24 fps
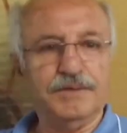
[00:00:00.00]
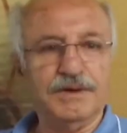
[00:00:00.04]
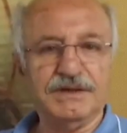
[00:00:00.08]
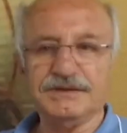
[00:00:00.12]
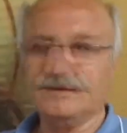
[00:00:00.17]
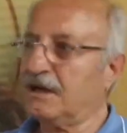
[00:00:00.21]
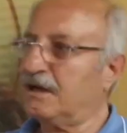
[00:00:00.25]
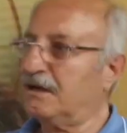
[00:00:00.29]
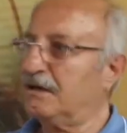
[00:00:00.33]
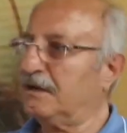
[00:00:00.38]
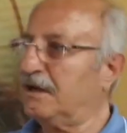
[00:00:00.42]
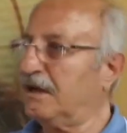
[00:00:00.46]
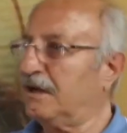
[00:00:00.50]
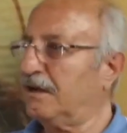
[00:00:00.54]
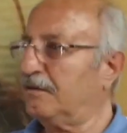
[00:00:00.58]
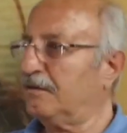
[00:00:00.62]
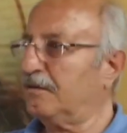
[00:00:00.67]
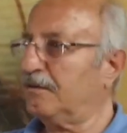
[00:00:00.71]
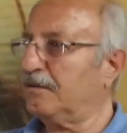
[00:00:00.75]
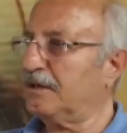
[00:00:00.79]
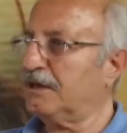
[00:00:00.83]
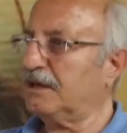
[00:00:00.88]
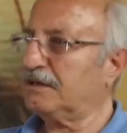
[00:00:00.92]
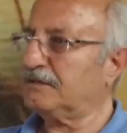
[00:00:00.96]
Pazarlara
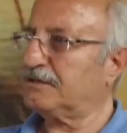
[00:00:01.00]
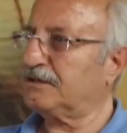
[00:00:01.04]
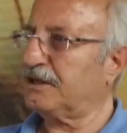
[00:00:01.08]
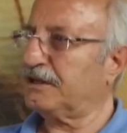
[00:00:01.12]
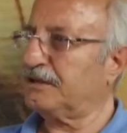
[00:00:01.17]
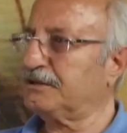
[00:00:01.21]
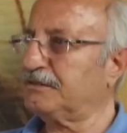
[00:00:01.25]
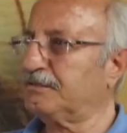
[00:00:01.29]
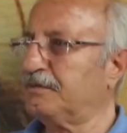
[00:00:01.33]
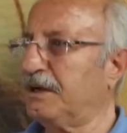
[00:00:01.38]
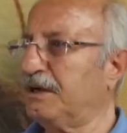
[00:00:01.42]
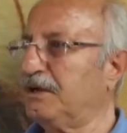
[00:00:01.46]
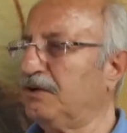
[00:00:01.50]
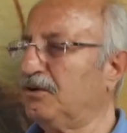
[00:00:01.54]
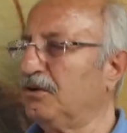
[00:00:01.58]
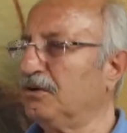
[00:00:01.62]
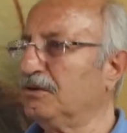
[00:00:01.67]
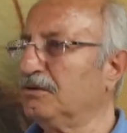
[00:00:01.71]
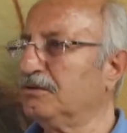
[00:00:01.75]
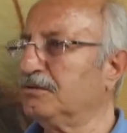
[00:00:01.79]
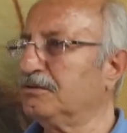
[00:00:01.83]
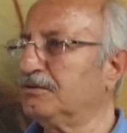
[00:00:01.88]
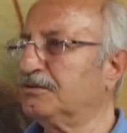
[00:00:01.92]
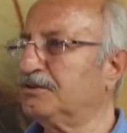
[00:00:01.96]
bakarsanız belli
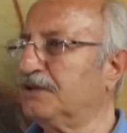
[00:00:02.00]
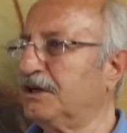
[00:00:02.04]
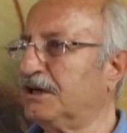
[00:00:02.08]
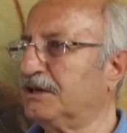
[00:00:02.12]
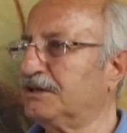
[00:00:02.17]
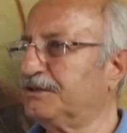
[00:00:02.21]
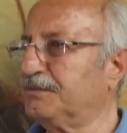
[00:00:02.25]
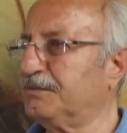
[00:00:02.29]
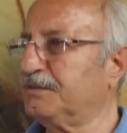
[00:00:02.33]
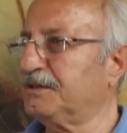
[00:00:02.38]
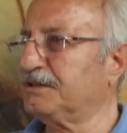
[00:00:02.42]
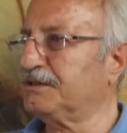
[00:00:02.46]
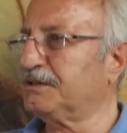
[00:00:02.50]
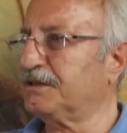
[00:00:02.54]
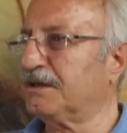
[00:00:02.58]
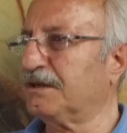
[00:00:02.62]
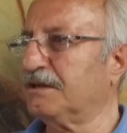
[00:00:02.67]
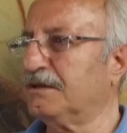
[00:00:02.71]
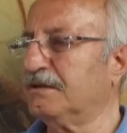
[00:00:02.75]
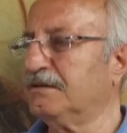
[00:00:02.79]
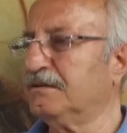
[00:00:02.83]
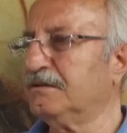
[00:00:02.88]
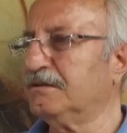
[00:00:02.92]
olur çarşı pazara.